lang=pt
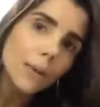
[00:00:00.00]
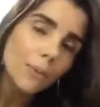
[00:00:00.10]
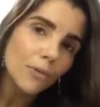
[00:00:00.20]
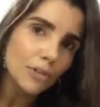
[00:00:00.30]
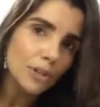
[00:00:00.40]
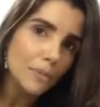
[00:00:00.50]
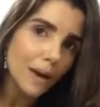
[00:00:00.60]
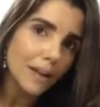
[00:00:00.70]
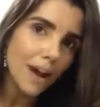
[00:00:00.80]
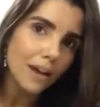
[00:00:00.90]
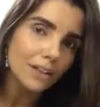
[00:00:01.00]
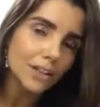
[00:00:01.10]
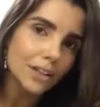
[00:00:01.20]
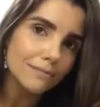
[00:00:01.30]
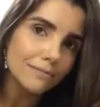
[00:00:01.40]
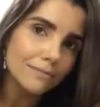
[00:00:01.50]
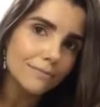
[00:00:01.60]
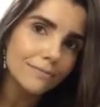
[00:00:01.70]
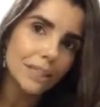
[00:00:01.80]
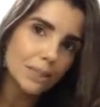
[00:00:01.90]
Removedor de maquiagem,
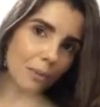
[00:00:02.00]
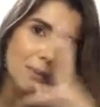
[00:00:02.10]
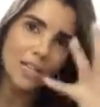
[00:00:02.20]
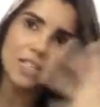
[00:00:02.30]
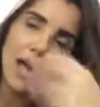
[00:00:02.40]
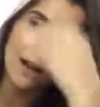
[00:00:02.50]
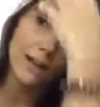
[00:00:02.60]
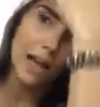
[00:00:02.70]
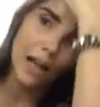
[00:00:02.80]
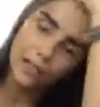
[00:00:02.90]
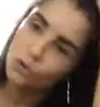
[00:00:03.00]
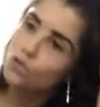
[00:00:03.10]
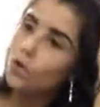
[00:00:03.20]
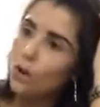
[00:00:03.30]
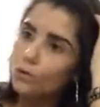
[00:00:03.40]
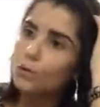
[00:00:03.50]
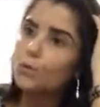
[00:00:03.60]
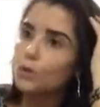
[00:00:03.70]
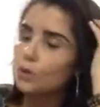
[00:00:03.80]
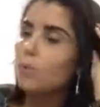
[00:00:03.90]
principalmente da área dos olhos,
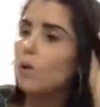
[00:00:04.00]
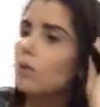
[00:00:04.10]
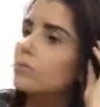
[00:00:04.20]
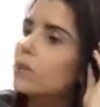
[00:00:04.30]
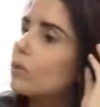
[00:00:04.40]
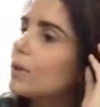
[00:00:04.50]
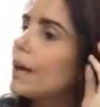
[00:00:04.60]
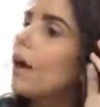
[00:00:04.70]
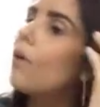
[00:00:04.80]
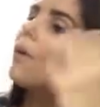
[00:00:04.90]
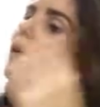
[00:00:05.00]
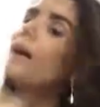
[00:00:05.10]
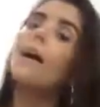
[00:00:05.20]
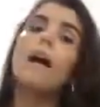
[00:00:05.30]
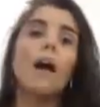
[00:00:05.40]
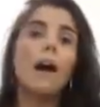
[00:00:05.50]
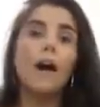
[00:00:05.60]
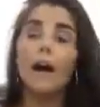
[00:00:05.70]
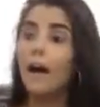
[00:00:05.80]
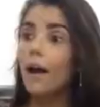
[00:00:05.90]
muito bom, da L'Oreal.
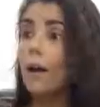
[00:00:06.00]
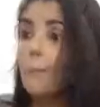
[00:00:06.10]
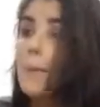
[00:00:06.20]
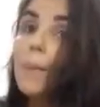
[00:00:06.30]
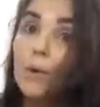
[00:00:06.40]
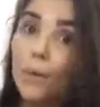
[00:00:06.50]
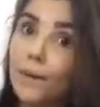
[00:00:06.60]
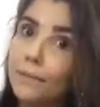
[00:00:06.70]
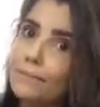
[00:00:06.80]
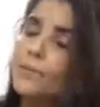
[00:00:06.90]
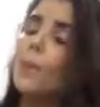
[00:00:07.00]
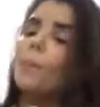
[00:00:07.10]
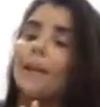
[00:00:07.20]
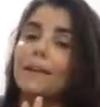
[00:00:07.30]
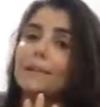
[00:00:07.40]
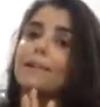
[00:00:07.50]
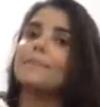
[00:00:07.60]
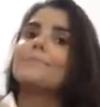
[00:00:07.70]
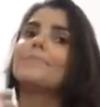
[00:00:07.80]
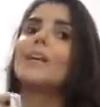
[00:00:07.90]
BB Cream. Não, peraí.
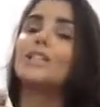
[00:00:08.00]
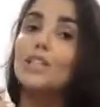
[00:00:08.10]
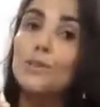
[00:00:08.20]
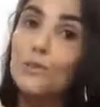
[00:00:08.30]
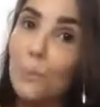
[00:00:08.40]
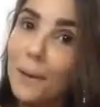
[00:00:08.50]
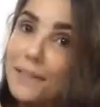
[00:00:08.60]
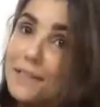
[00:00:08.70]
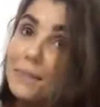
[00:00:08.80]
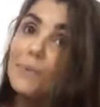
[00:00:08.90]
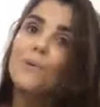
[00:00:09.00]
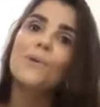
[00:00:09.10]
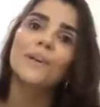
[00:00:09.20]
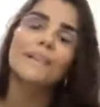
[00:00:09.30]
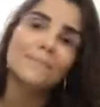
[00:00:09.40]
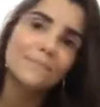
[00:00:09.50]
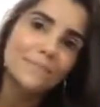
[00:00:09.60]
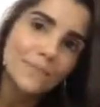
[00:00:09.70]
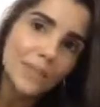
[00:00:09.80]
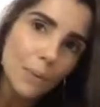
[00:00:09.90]
Antes da surpresa tem BB Cream.
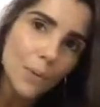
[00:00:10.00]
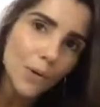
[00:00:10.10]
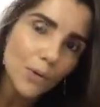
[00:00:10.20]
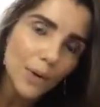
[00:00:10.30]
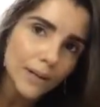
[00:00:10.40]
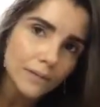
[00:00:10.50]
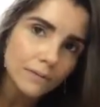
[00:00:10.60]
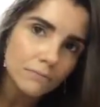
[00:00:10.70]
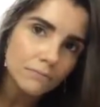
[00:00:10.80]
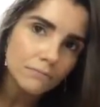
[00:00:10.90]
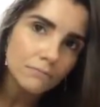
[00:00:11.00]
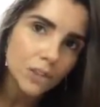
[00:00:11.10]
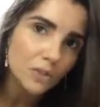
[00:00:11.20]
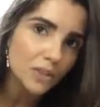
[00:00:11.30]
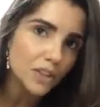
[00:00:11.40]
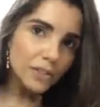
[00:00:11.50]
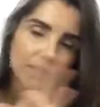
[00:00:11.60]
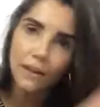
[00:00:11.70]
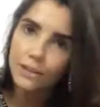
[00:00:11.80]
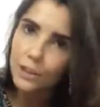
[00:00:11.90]
BB Cream, que eu não vejo
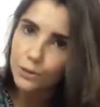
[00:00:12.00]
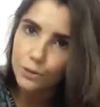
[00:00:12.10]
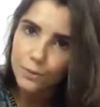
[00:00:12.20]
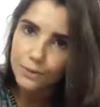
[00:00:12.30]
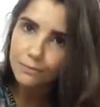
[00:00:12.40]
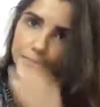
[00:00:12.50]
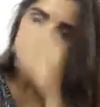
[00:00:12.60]
vantagem nenhuma.